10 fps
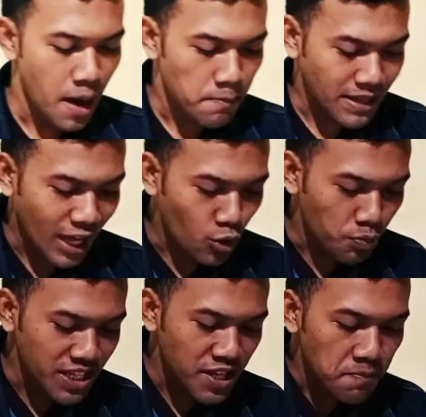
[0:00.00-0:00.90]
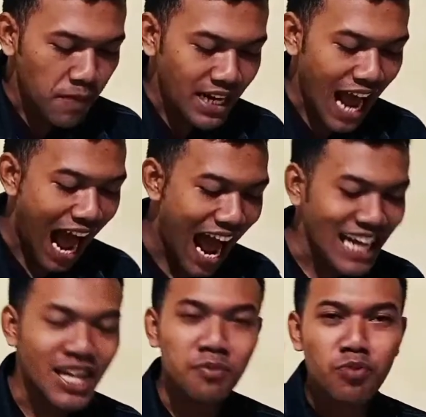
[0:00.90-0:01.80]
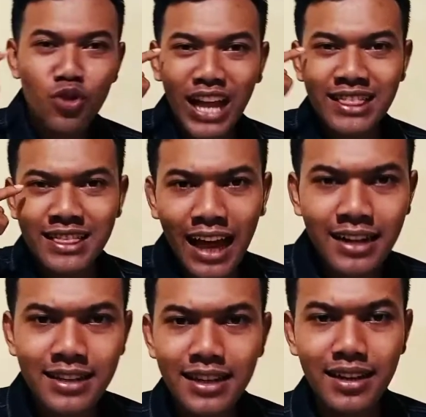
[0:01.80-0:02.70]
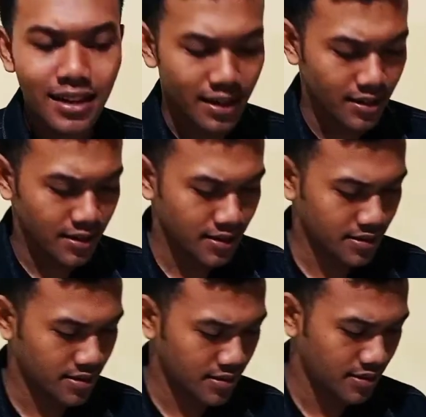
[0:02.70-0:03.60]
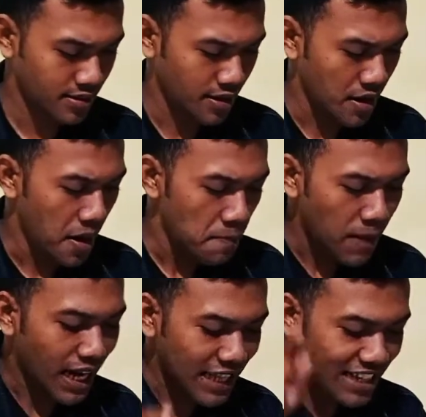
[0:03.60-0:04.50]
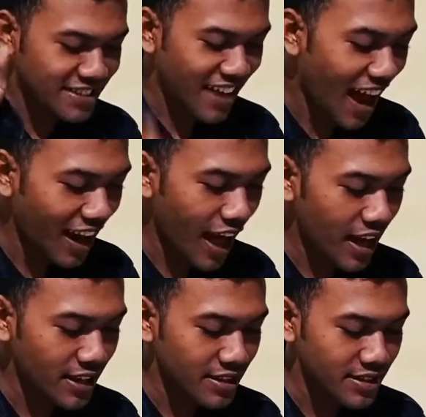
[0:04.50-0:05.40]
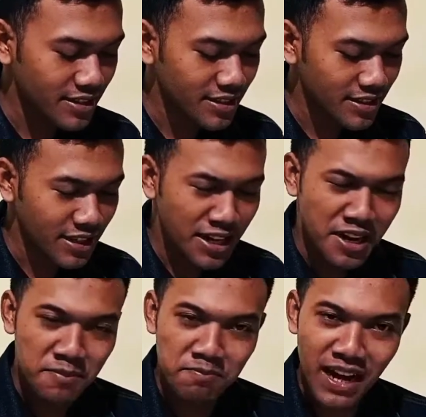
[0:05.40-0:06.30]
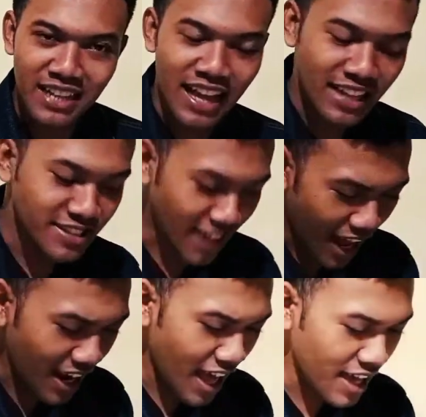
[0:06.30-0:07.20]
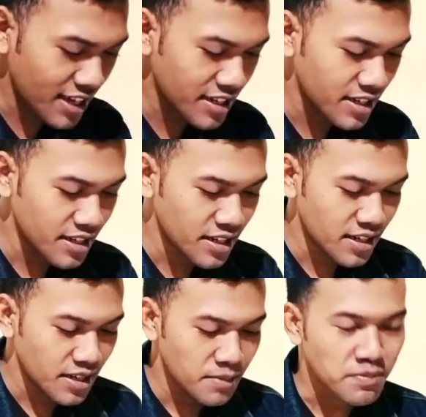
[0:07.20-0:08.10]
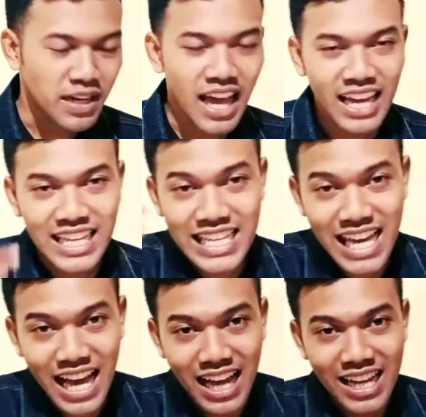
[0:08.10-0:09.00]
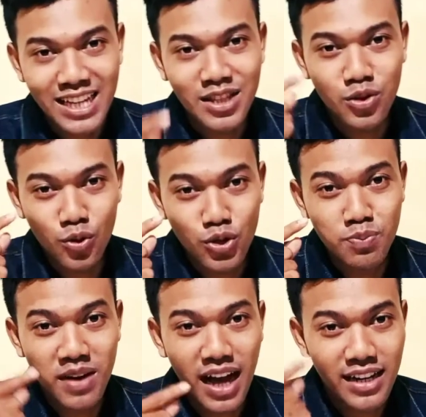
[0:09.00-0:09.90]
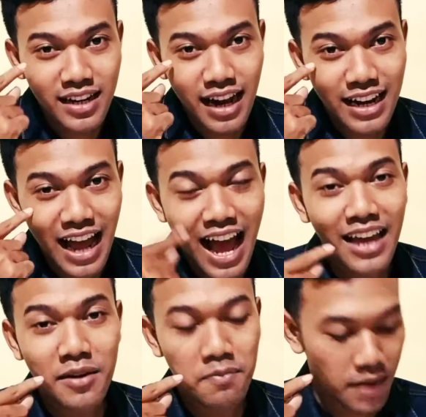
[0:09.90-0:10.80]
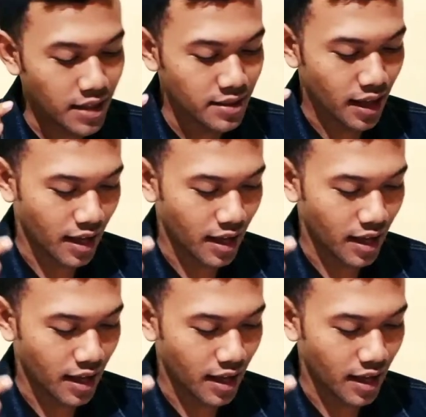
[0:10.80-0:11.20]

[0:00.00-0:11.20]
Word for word: mataku menyimpan air bukan takdir maka tak salah maka tak salah bila ia terus mengalirkan air mata.